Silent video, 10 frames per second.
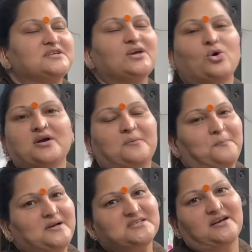की कोई
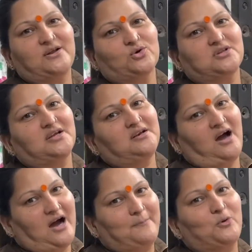कंपल्शन नहीं होती लेकिन
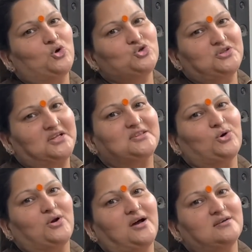आप लोग जो देते हो
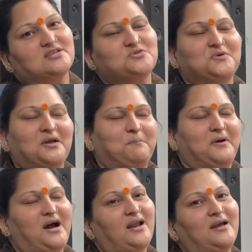ना सच में ये
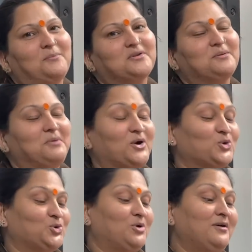प्यार है मतलब मेरे को
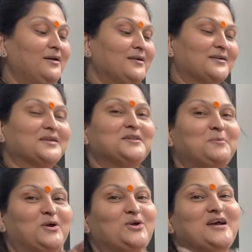तो कितनी
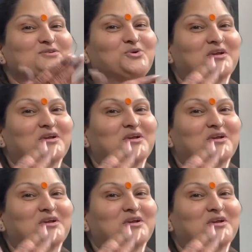बार तो ऐसे हो